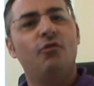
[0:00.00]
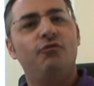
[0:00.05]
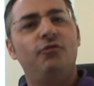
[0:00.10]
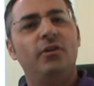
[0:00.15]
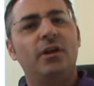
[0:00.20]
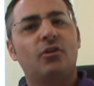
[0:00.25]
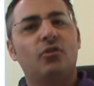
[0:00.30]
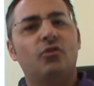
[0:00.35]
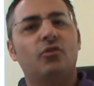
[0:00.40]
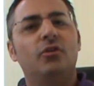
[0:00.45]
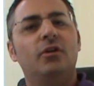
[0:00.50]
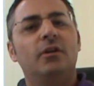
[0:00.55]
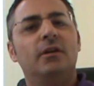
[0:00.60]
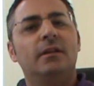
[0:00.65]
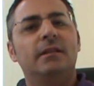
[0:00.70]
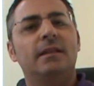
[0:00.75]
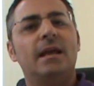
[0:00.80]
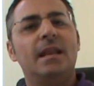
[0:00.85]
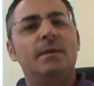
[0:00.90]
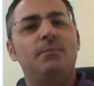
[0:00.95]
ovvero
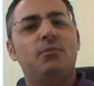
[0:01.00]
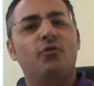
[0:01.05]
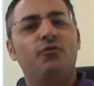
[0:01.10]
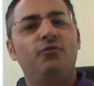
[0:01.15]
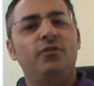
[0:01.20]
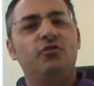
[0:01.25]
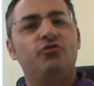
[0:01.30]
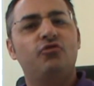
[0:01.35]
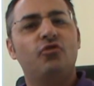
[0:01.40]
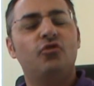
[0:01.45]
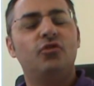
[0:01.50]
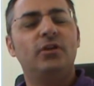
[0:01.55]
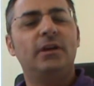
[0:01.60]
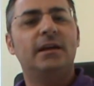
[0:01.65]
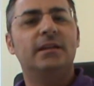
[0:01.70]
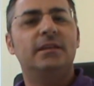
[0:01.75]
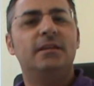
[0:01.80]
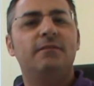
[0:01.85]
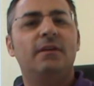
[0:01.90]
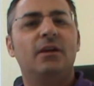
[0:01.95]
delle provvigioni
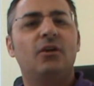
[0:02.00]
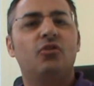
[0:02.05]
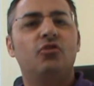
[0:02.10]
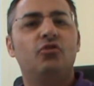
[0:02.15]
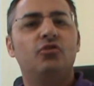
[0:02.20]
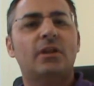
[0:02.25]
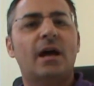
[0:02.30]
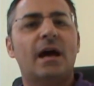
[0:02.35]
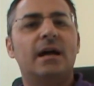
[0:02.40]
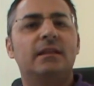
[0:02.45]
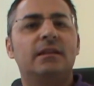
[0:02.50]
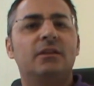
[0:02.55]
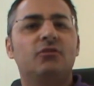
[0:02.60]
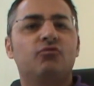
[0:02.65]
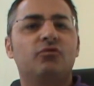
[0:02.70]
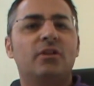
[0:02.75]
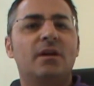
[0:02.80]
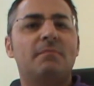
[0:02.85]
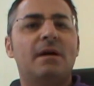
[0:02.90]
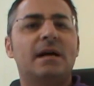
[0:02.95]
che ti vengono date
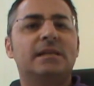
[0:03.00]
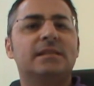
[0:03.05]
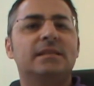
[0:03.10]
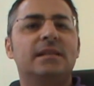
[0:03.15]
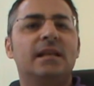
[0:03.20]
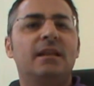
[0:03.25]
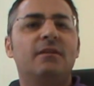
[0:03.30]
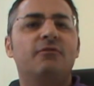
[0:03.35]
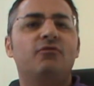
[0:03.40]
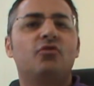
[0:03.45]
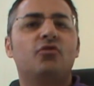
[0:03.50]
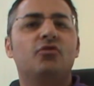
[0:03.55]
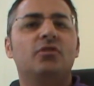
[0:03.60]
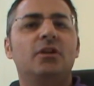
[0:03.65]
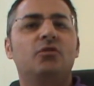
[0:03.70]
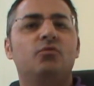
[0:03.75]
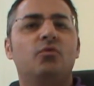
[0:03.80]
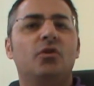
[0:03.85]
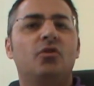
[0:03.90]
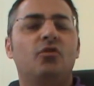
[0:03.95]
sulla base del lavoro
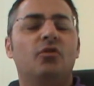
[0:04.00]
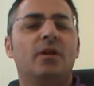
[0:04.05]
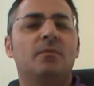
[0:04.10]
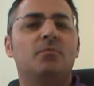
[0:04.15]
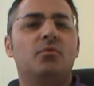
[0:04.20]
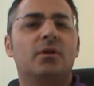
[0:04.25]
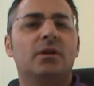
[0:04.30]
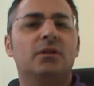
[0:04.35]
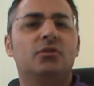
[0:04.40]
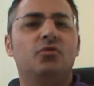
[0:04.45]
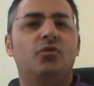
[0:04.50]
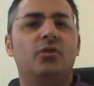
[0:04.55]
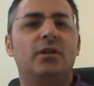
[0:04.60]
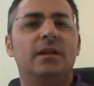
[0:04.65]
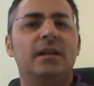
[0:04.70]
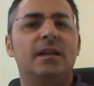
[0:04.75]
dei tuoi collaboratori,